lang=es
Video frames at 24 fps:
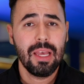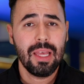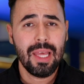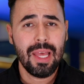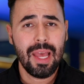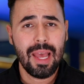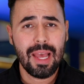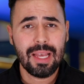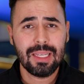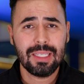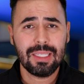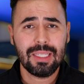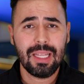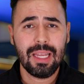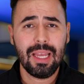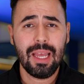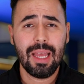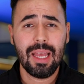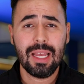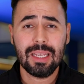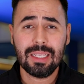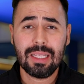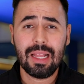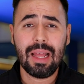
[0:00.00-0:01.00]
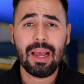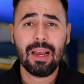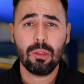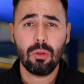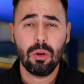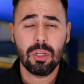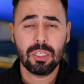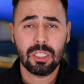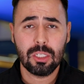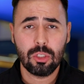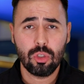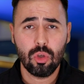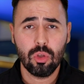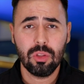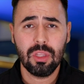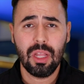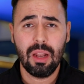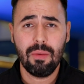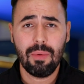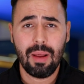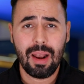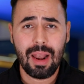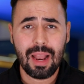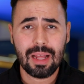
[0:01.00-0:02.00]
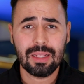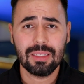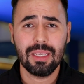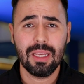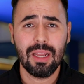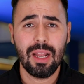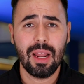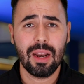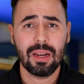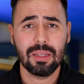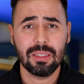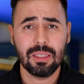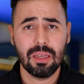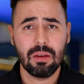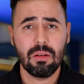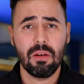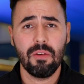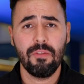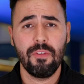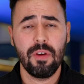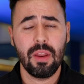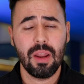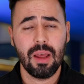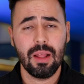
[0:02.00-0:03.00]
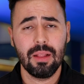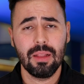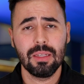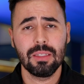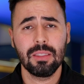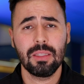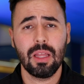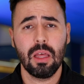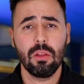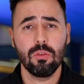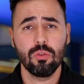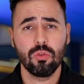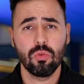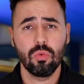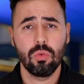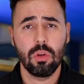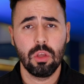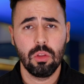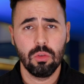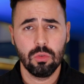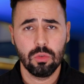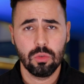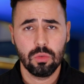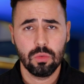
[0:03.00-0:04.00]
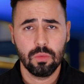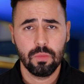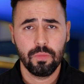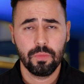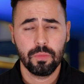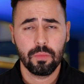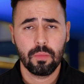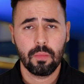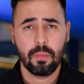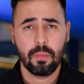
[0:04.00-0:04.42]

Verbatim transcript: y este es la actualización del balance de la Reserva Federal de Estados Unidos.